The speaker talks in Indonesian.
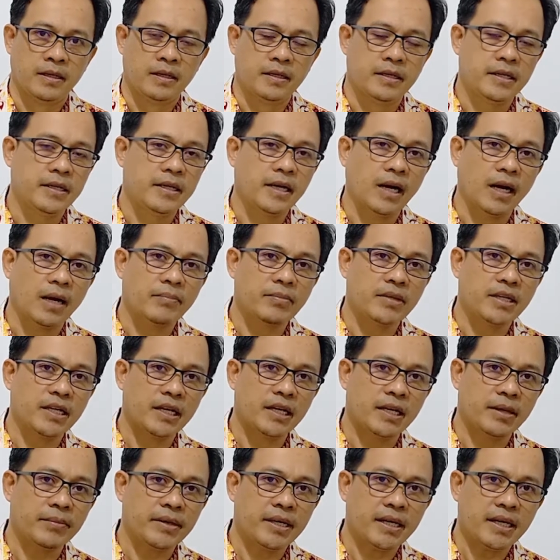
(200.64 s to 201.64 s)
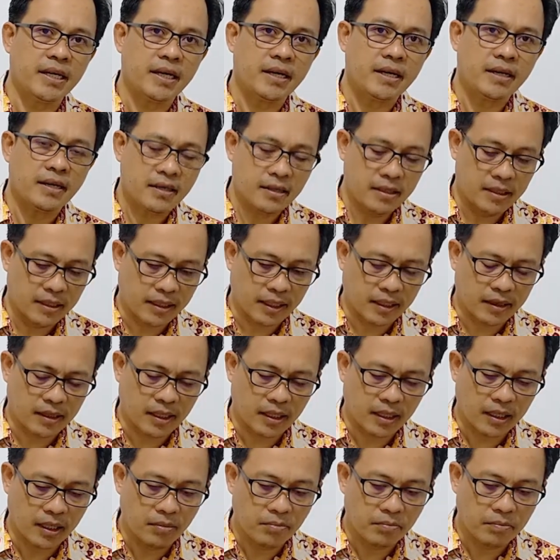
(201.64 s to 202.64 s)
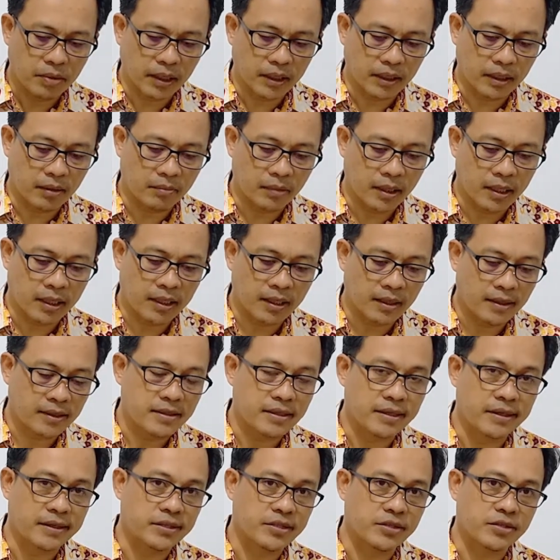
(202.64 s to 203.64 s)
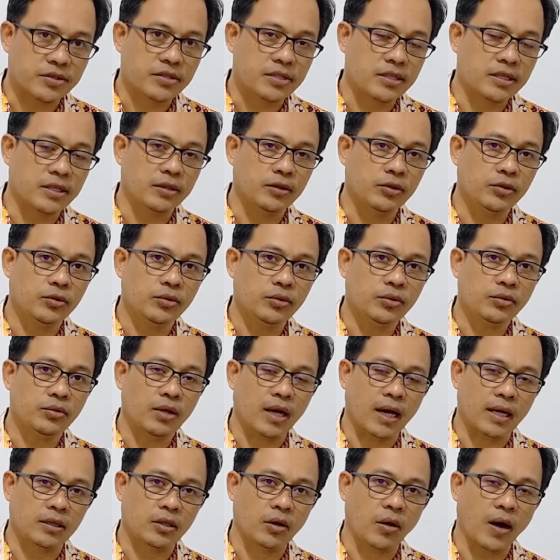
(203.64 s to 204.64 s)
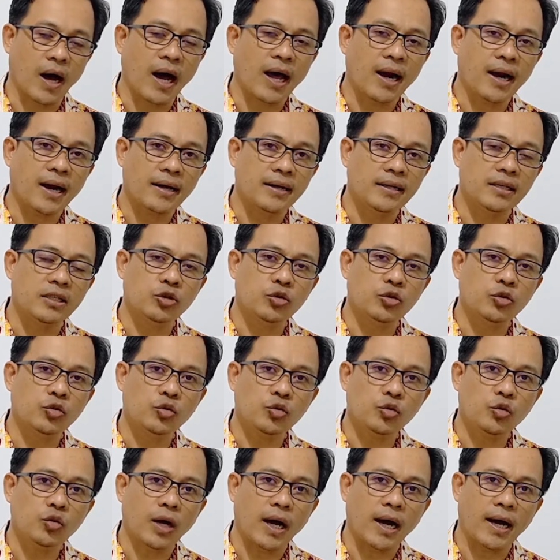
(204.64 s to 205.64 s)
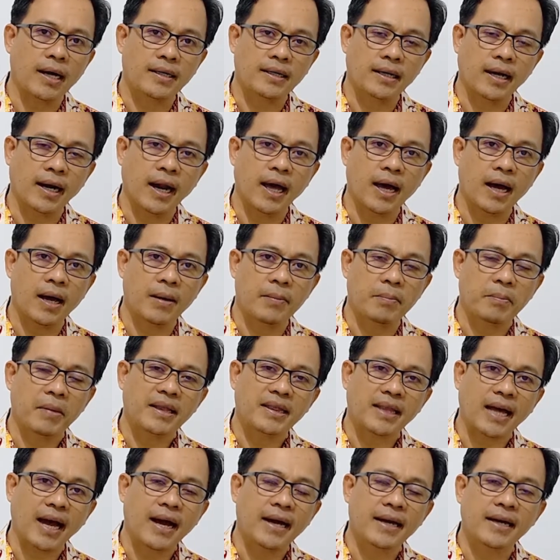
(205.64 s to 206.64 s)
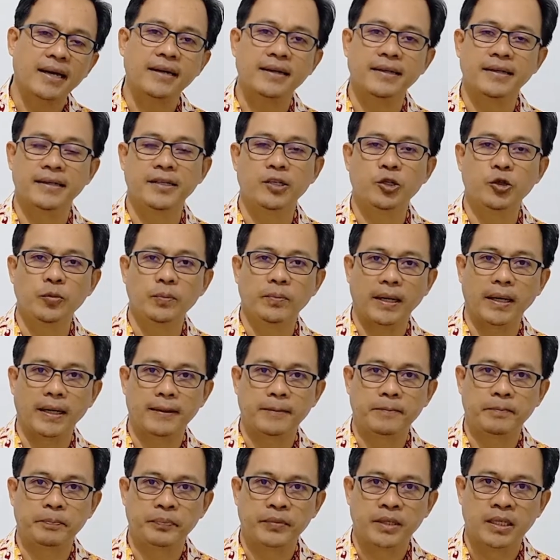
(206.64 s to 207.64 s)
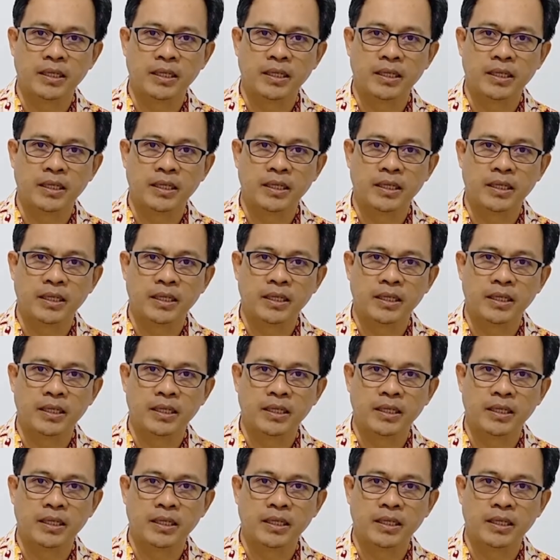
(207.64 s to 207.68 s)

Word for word: Di dalam Yeremia dikatakan bagaimana Yesus itu atau Allah itu adalah mata air kehidupan.